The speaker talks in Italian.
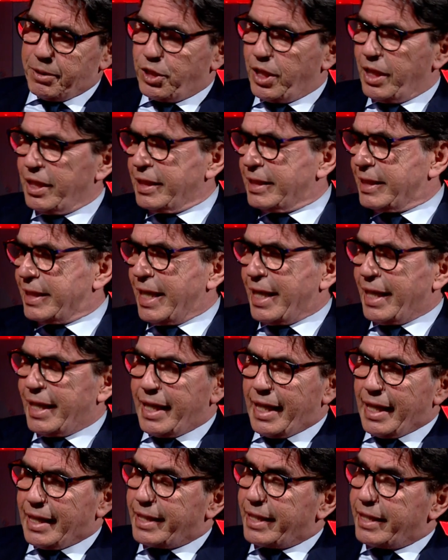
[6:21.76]
specializzate
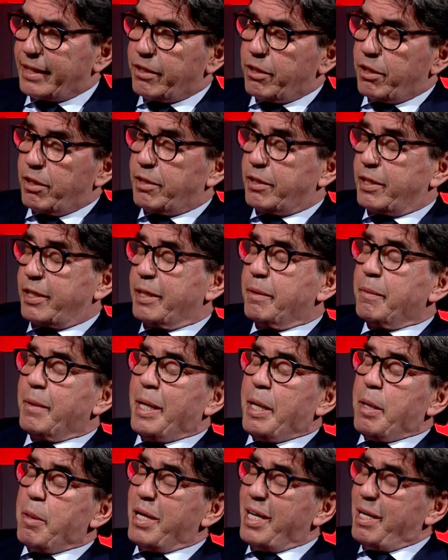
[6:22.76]
e altre sorti.
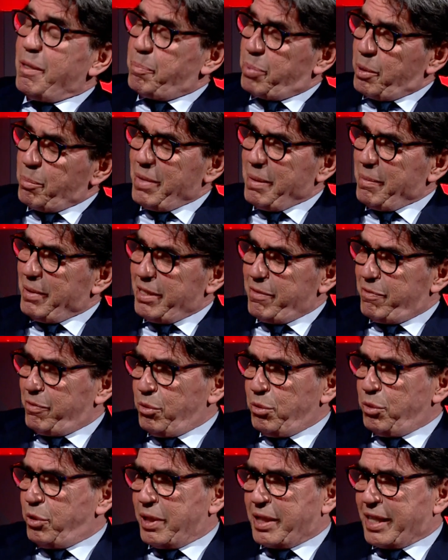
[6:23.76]
Il problema di
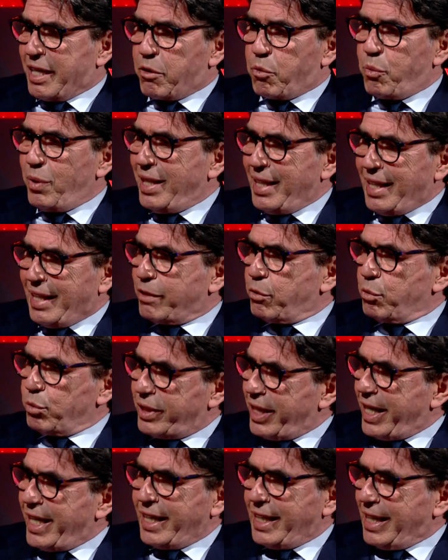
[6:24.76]
fondo è che quella
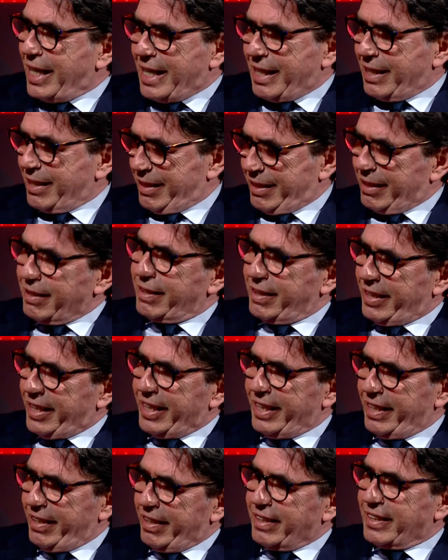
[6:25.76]
tutela
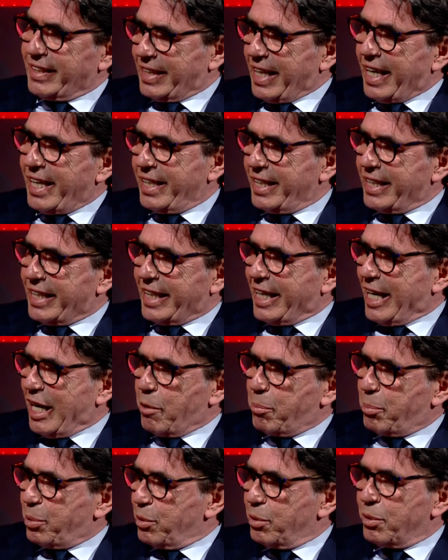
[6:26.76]
che sta in
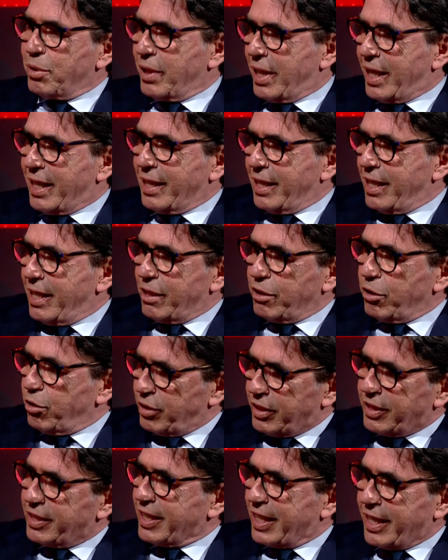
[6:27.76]
capo alla
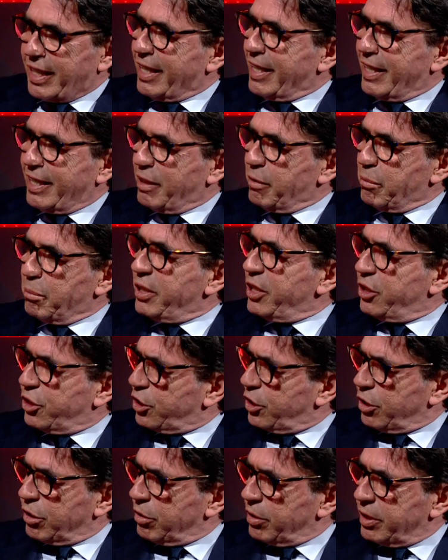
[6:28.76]
nostra
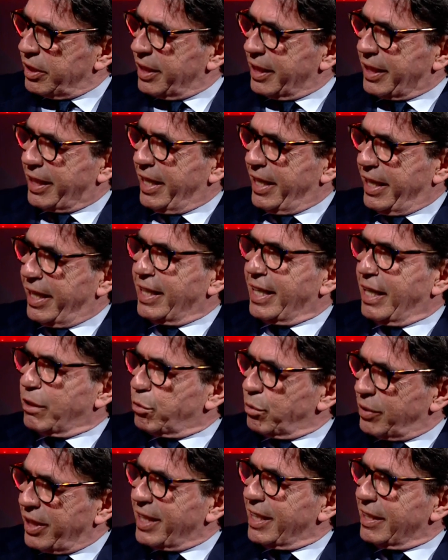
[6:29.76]
mission, che è
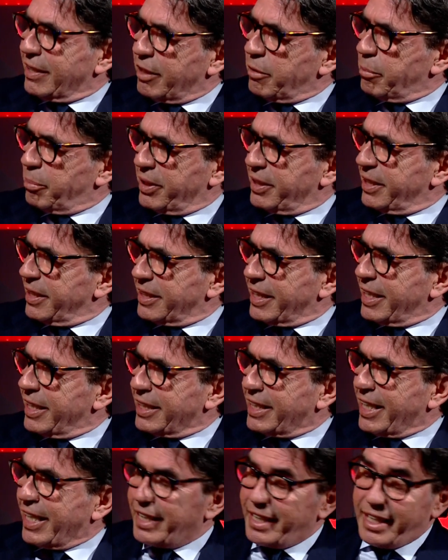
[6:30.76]
la tutela delle imprese
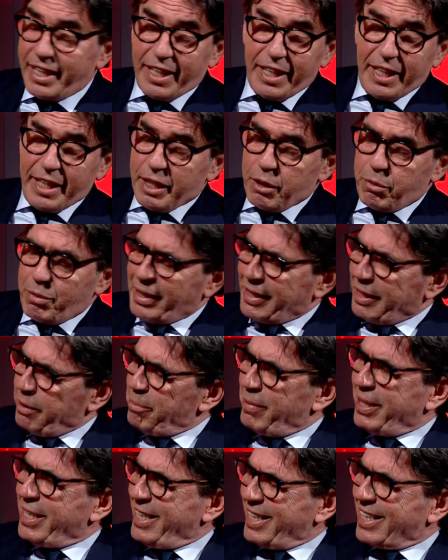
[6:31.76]
sanitarie, in
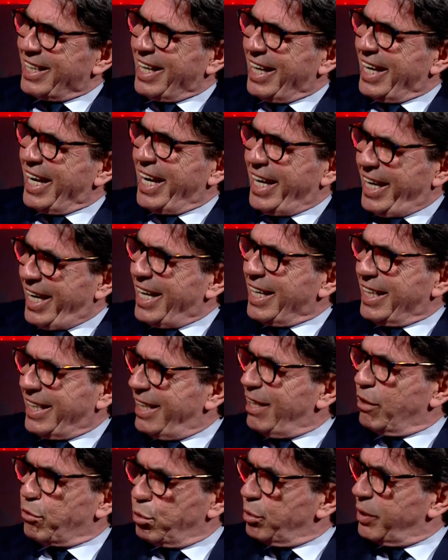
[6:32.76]
qualche maniera è
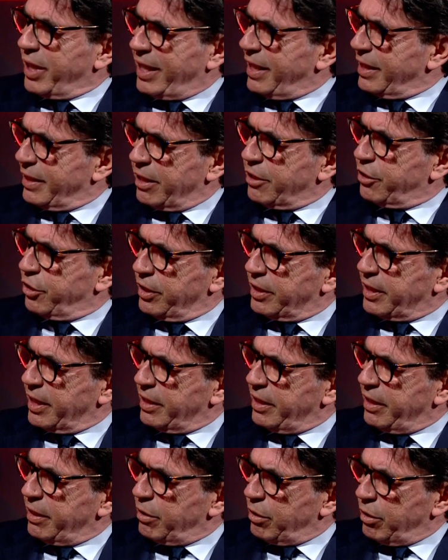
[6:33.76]
anche la tutela del
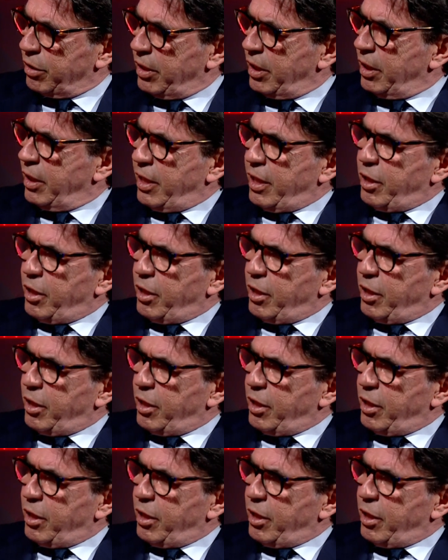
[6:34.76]
cittadino,